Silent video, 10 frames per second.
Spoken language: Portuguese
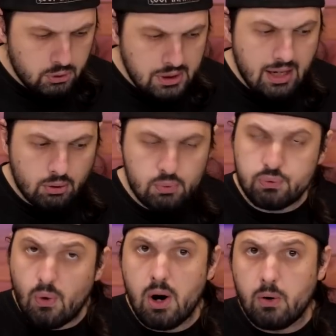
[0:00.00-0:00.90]
certo
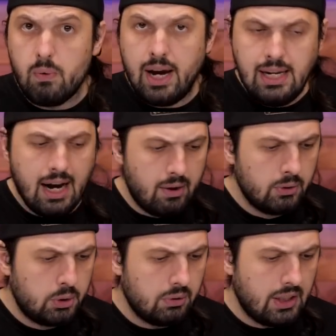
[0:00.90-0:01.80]
foco em
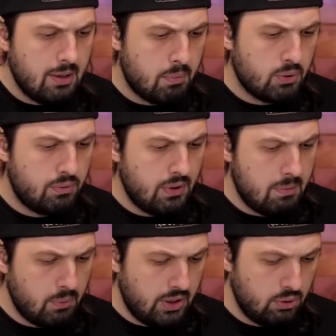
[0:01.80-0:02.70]
áudio, daqui a pouco eu vou falar
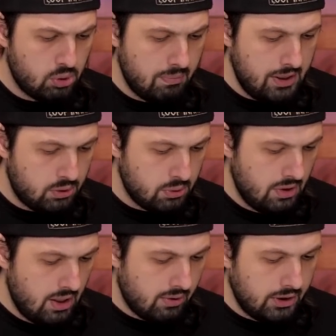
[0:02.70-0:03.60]
um pouquinho sobre isso
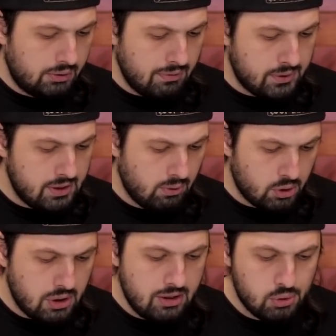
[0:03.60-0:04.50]
quando a gente vai fazer o
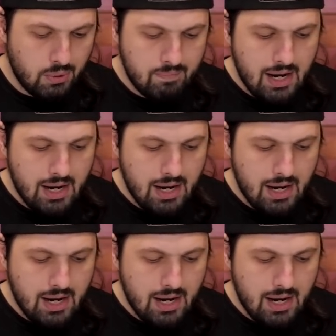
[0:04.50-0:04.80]
nosso hands-on.